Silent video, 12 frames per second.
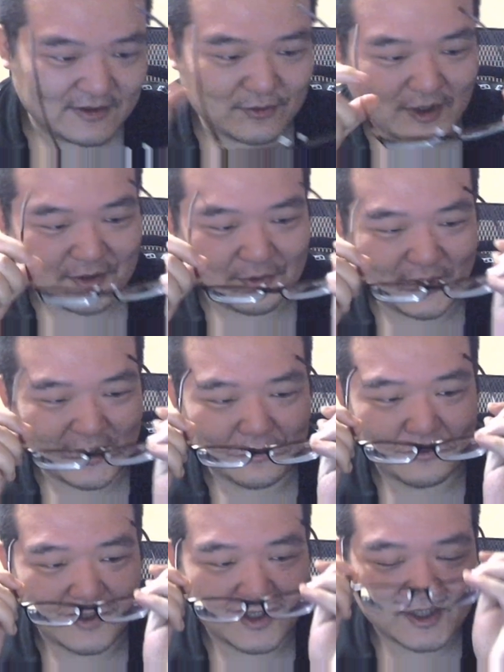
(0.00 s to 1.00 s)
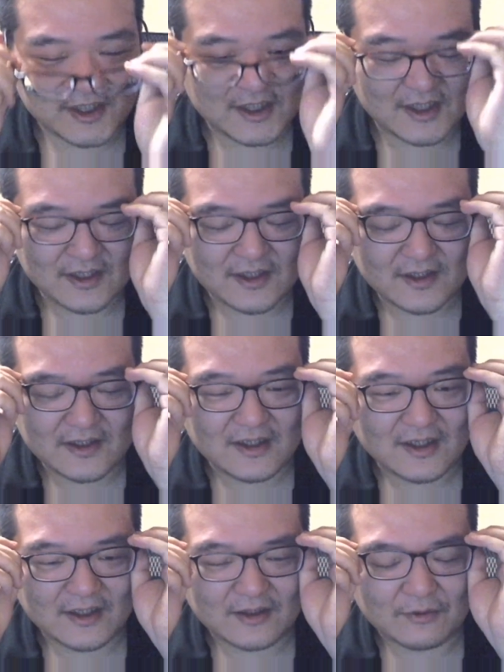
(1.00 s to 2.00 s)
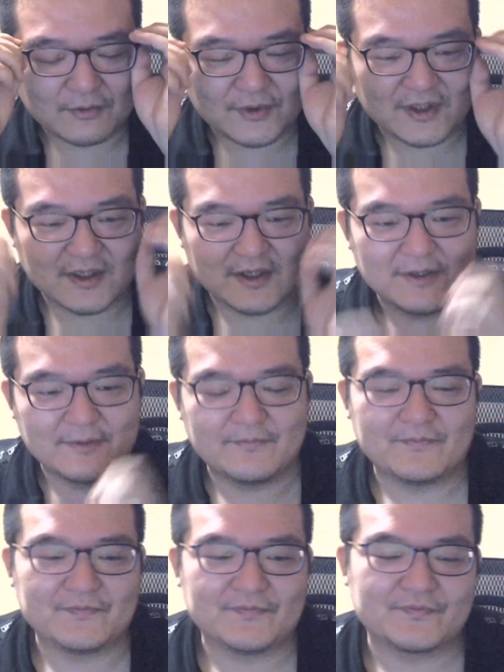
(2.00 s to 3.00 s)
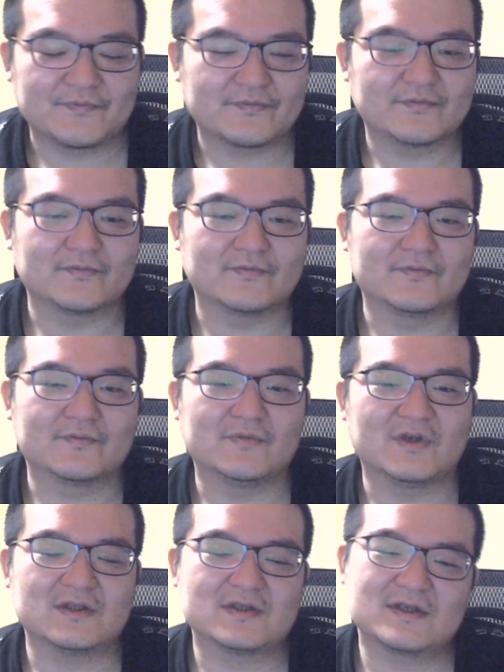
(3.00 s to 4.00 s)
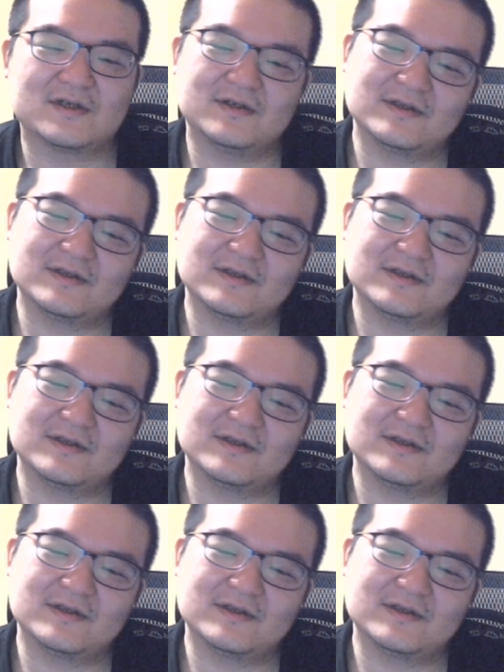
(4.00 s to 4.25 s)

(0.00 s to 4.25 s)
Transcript: 度が弱い方がいいなぁと思って。うん、目が疲れ、